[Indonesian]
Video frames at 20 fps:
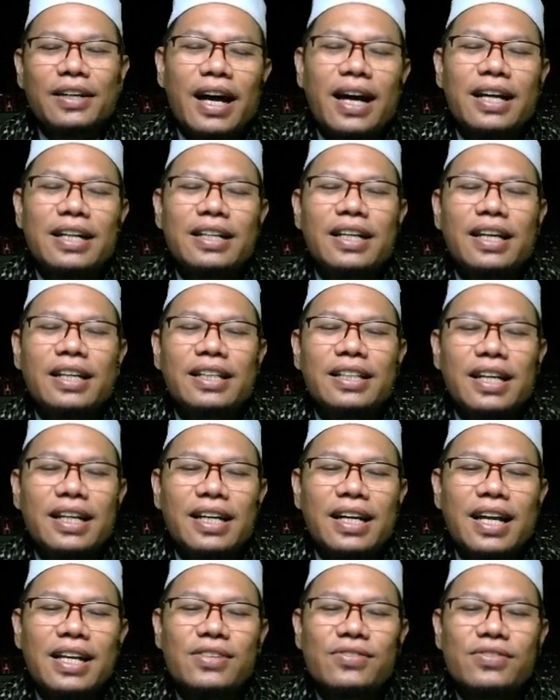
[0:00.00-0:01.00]
adanya
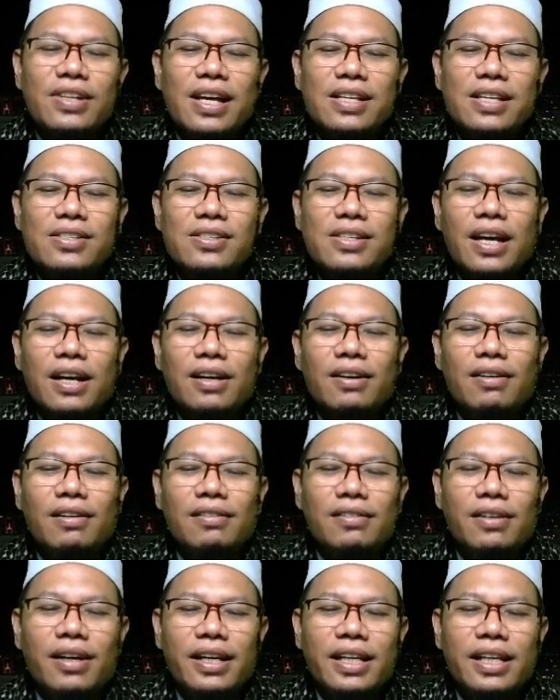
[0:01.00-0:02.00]
nas-nas yang
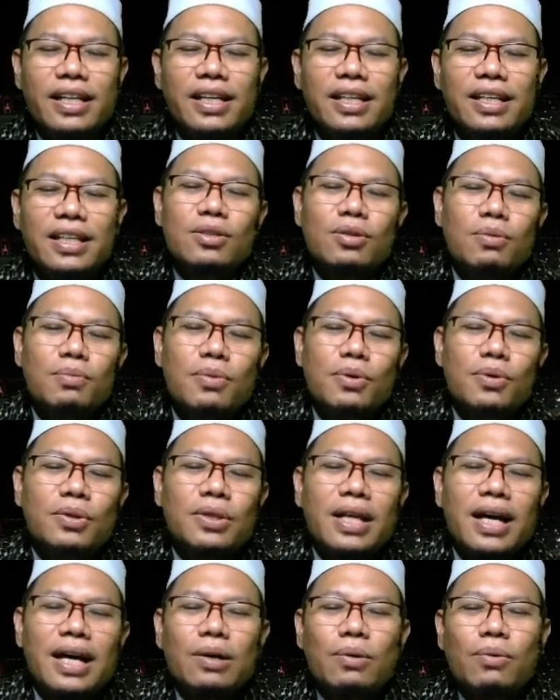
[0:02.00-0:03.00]
qat'i
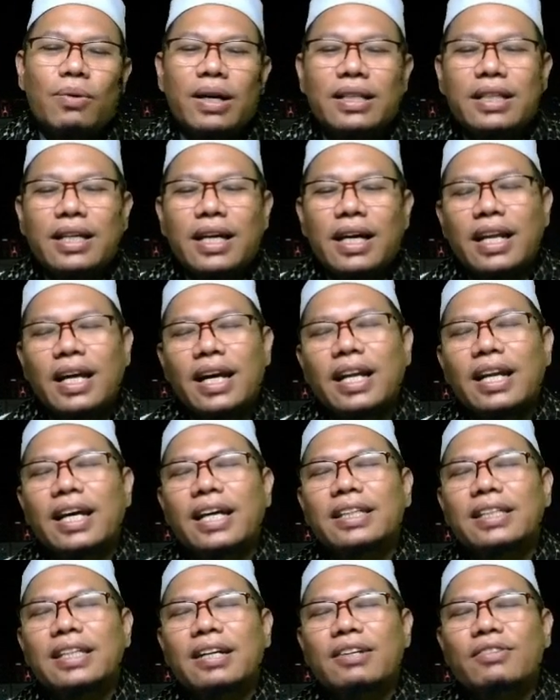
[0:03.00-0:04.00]
subutan wa
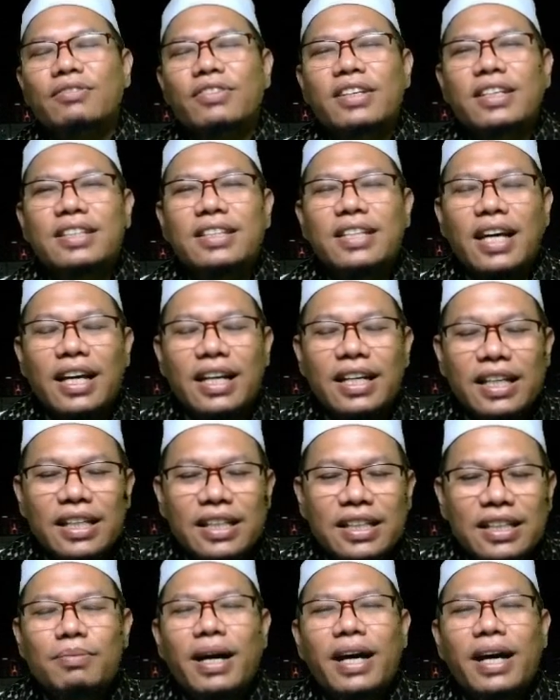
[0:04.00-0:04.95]
dalalatan fi dhalik.